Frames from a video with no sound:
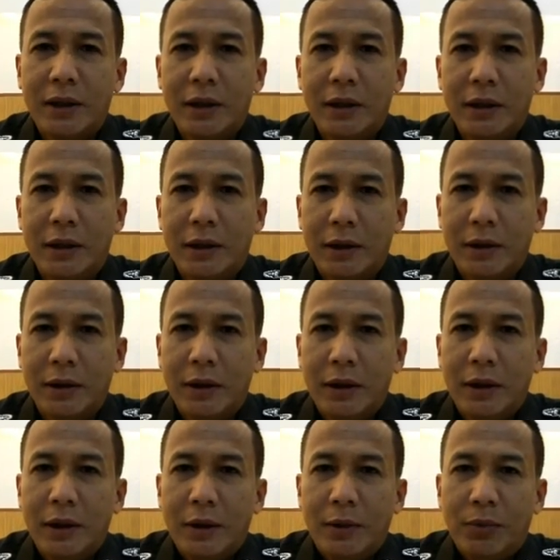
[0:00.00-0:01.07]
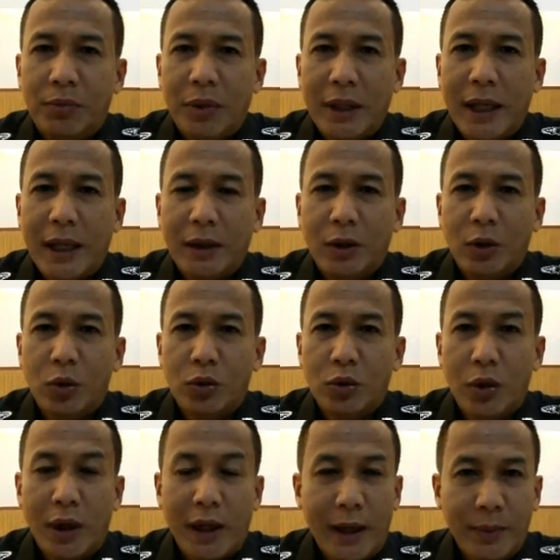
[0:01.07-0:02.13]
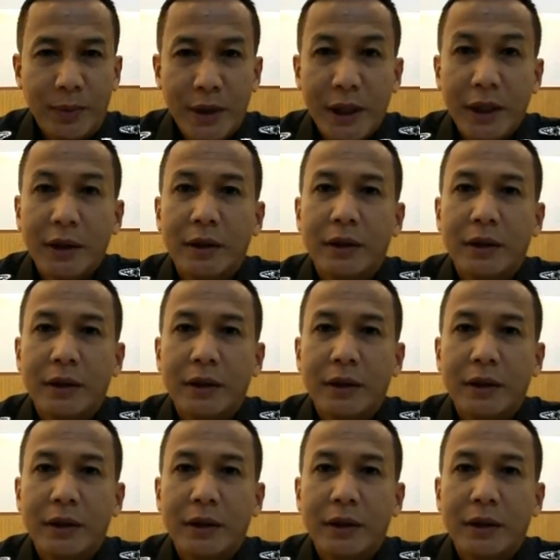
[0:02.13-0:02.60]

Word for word: คือหนึ่งเป็นการถูกโจรกรรมจริง